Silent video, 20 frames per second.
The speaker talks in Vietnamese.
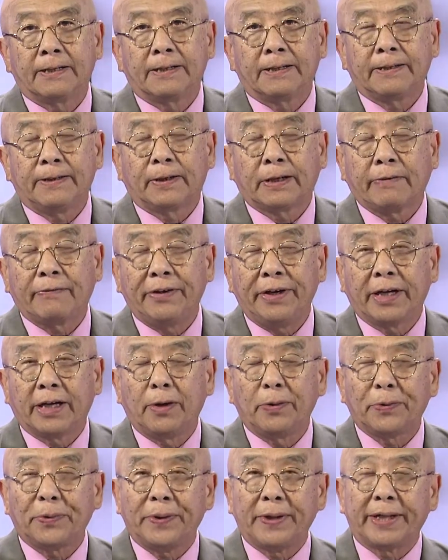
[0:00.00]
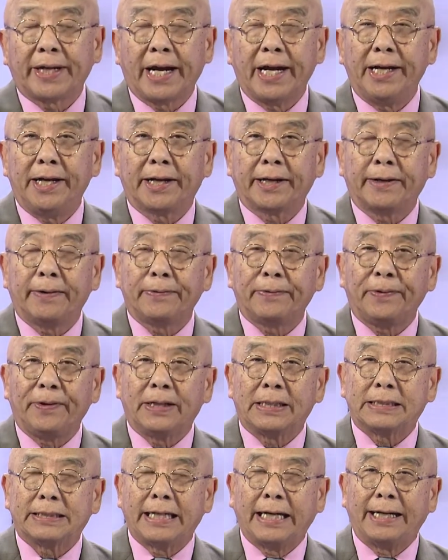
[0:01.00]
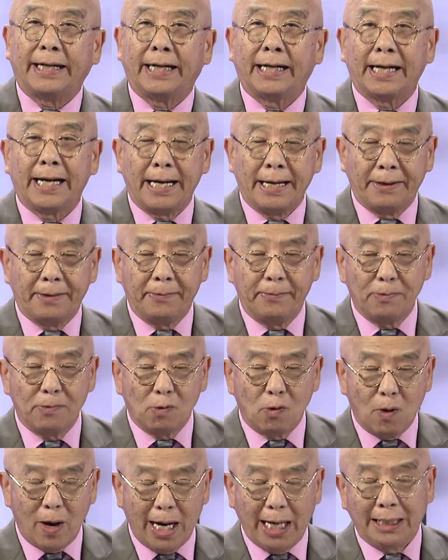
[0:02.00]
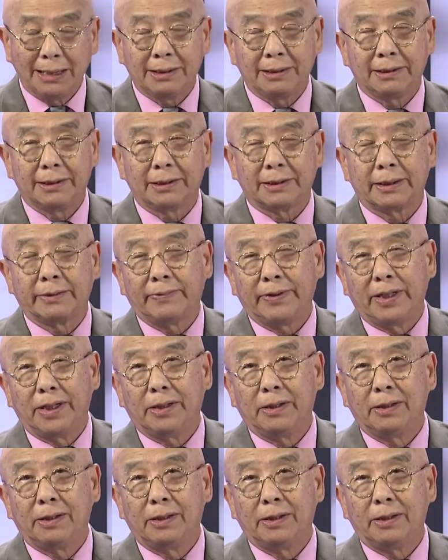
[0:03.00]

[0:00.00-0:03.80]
Thưa quý vị, câu chuyện kể là câu chuyện xảy ra ngày hôm qua, thưa quý vị.